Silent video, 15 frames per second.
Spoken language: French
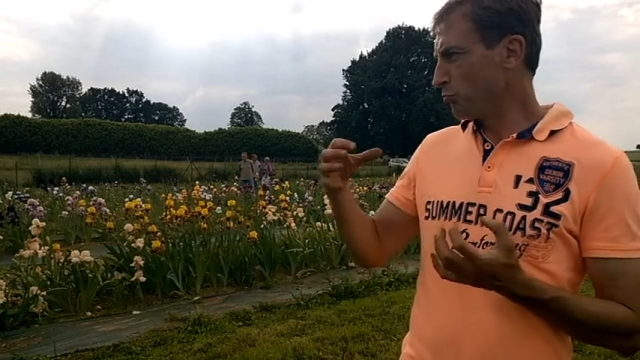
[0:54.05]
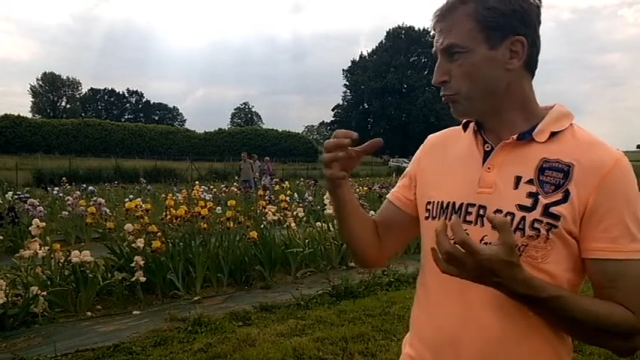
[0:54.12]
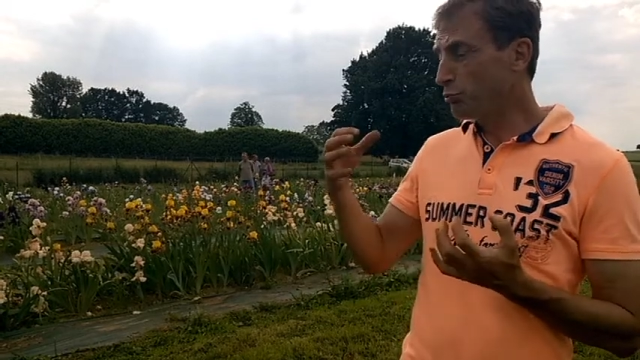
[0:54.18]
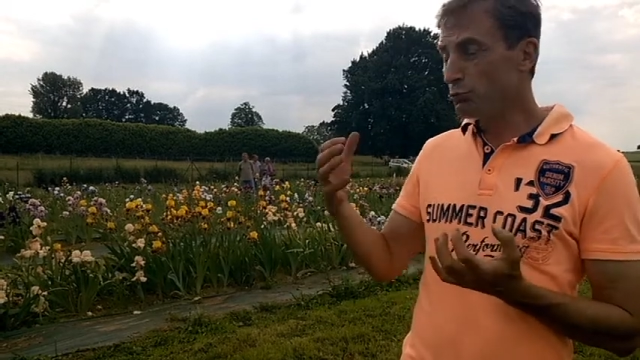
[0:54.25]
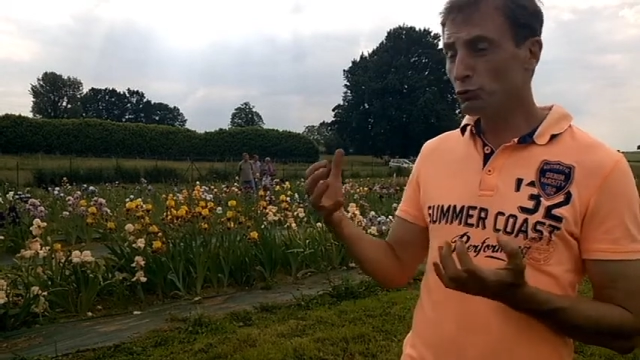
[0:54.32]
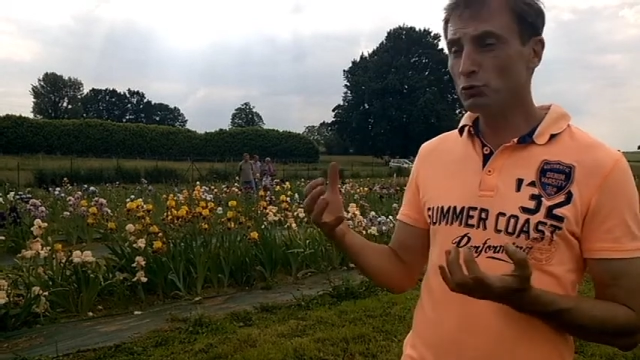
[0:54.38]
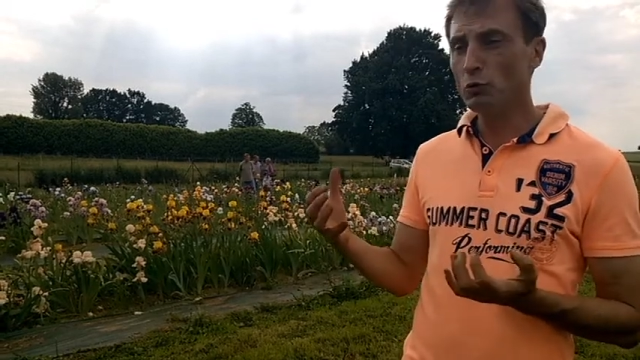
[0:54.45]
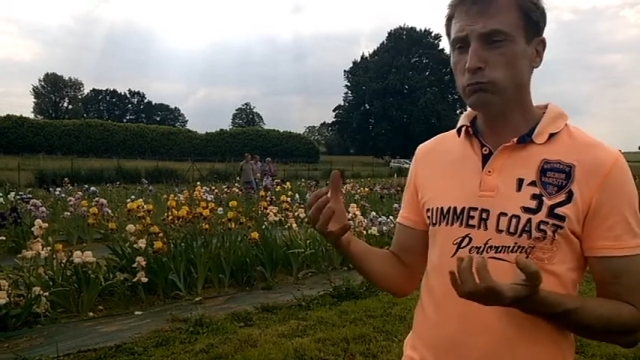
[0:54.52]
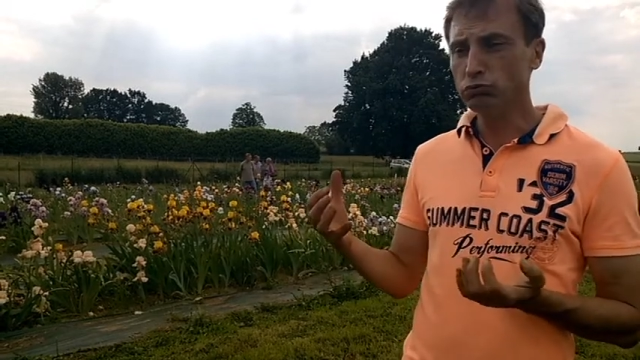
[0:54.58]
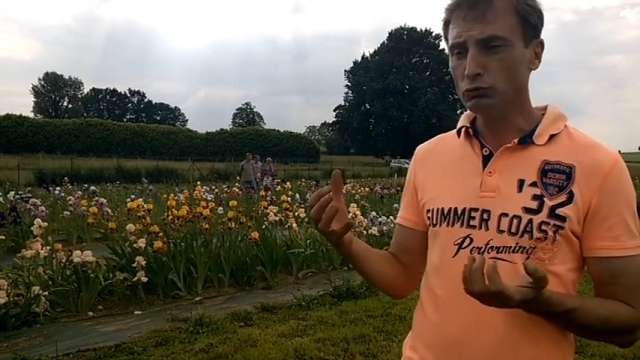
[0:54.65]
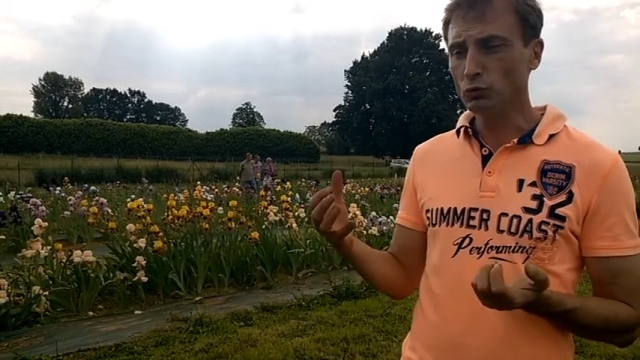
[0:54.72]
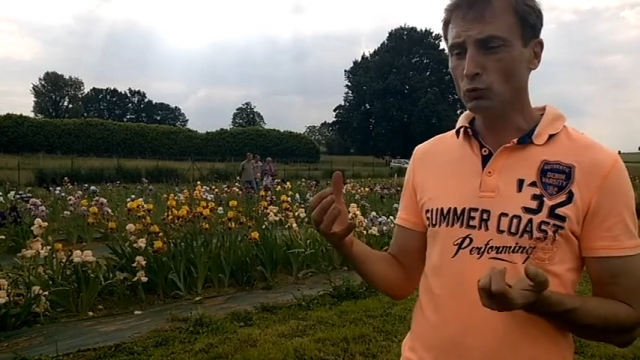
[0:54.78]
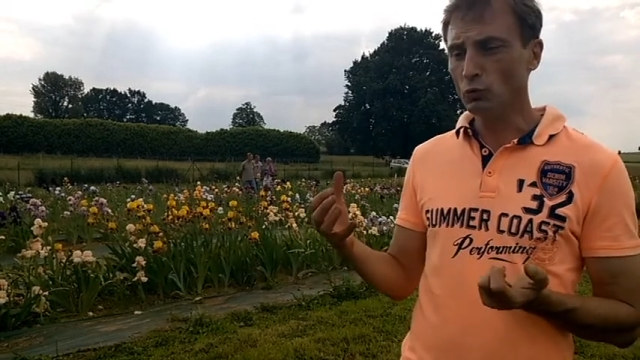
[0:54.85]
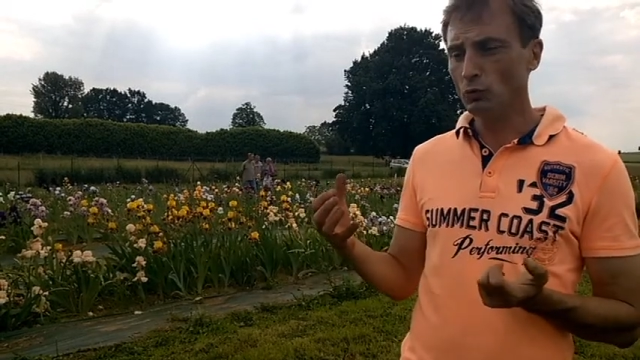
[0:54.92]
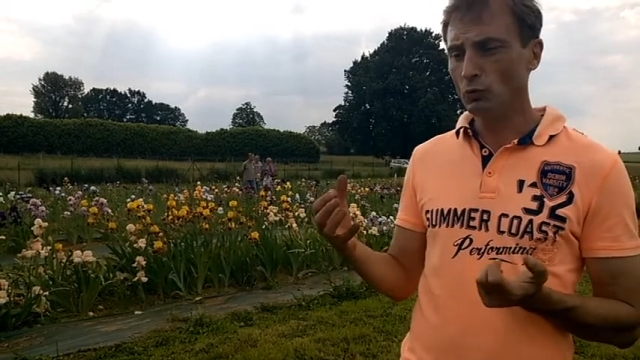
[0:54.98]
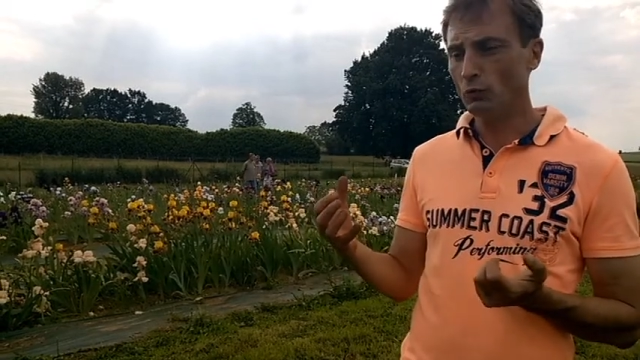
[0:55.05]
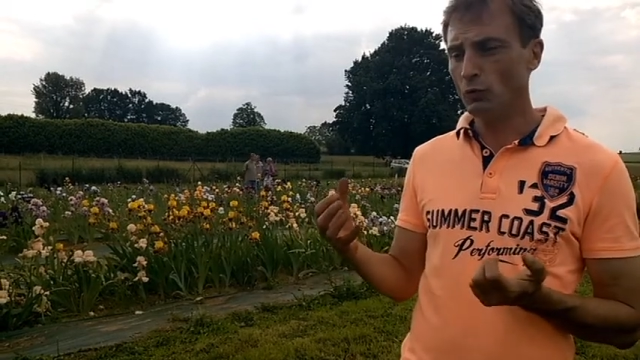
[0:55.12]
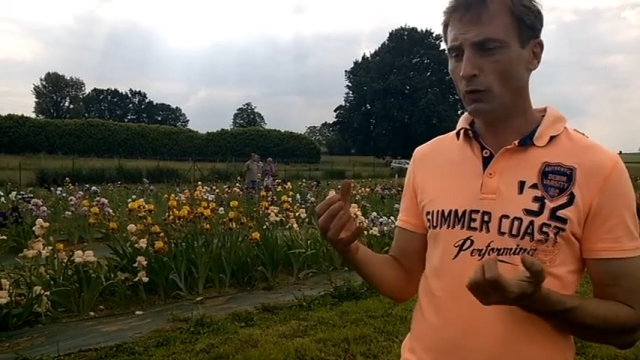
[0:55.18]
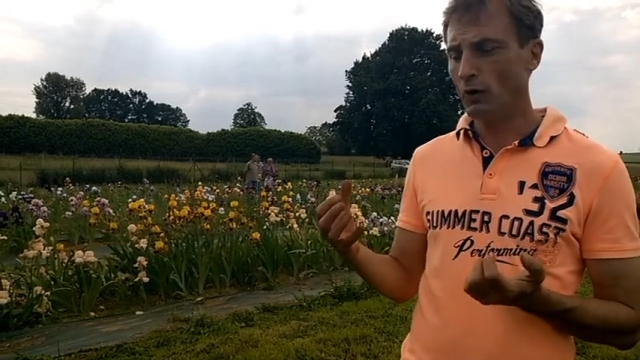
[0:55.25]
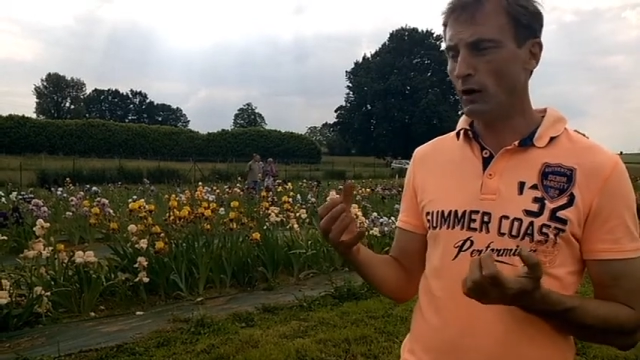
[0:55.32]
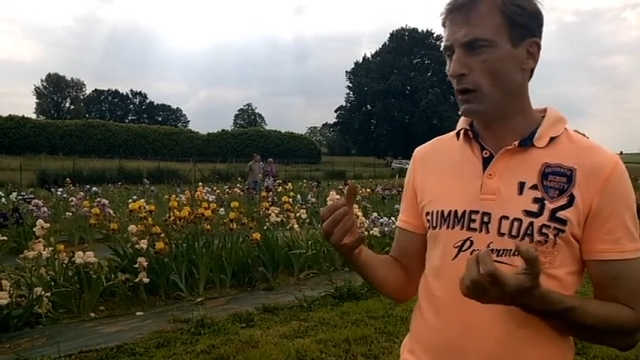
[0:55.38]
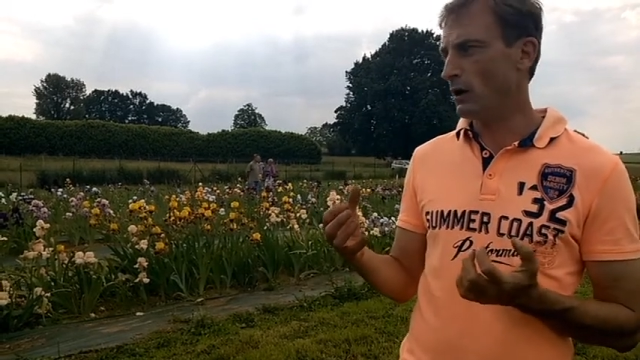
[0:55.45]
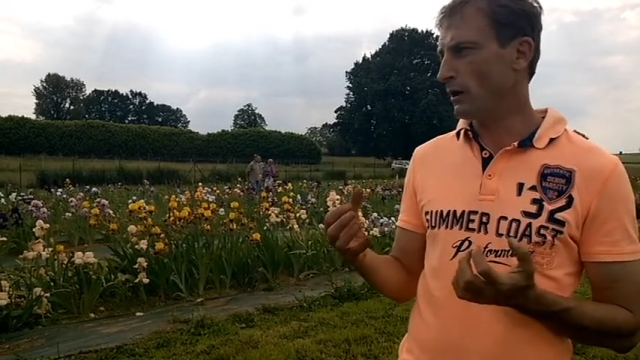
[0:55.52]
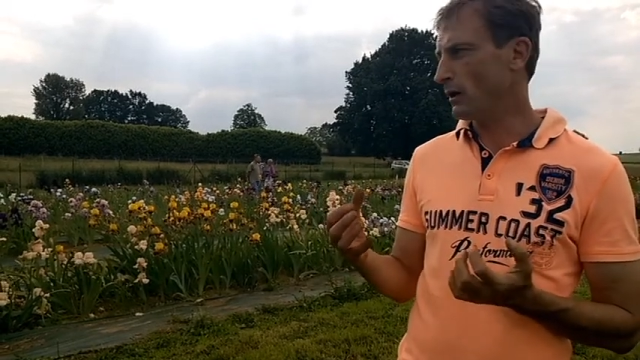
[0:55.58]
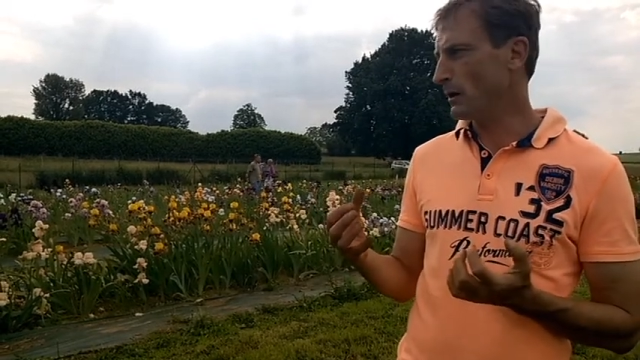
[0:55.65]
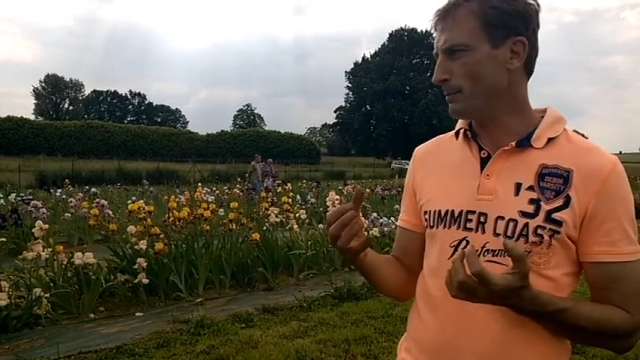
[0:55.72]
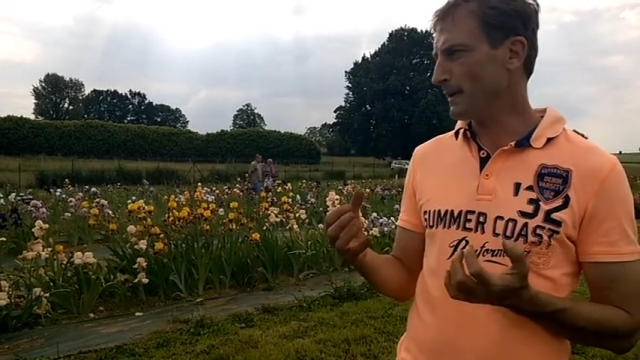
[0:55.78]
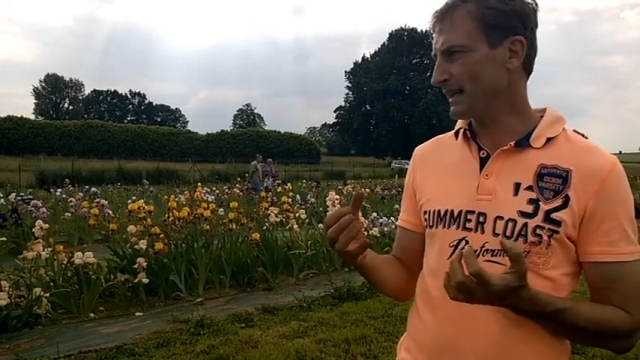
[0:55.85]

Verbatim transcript: plus de boutons euh,